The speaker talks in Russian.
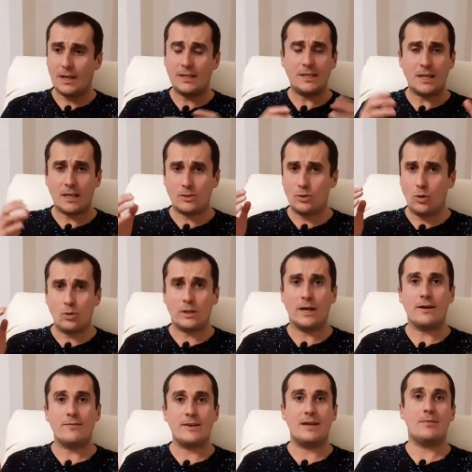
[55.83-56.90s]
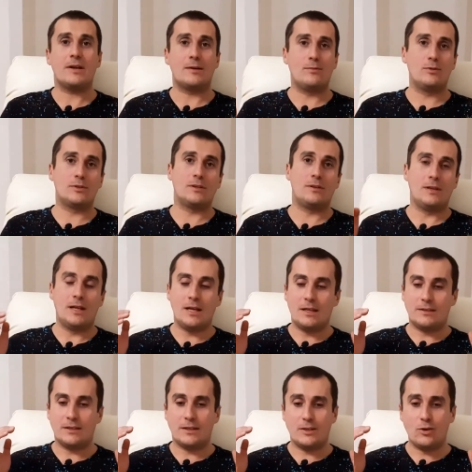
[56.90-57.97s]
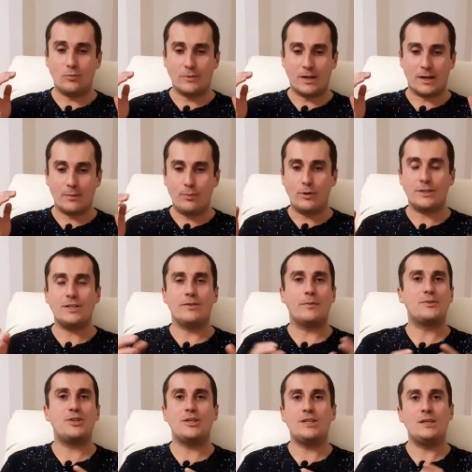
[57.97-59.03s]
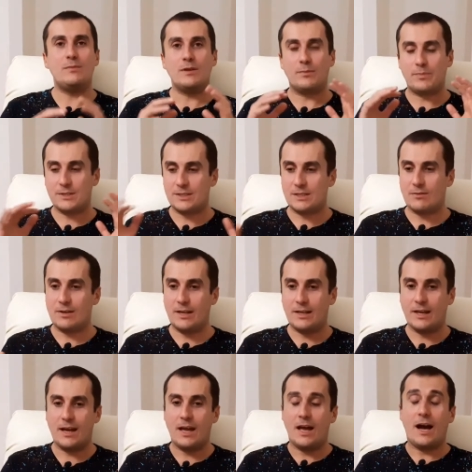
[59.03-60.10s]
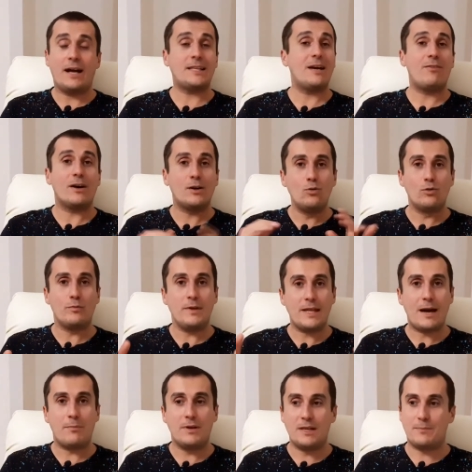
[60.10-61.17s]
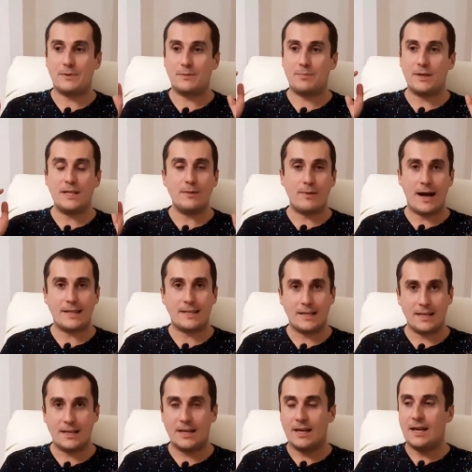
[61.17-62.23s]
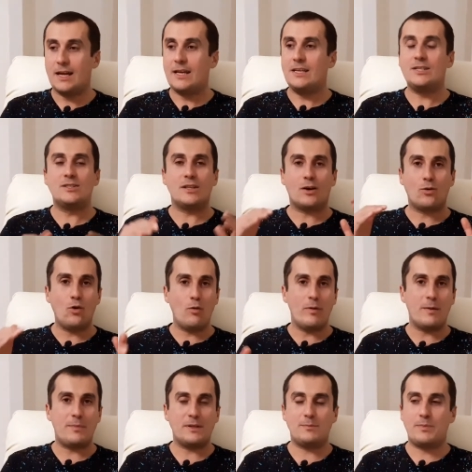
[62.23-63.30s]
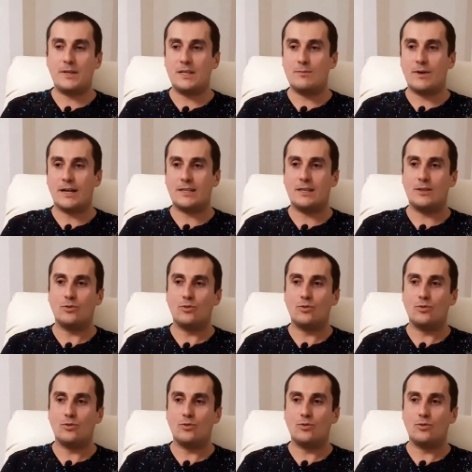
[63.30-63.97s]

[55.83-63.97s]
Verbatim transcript: Я долгое время работал на наемной работе и вообще не имел представления. Хотя вокруг меня были предприниматели и знакомые предприниматели,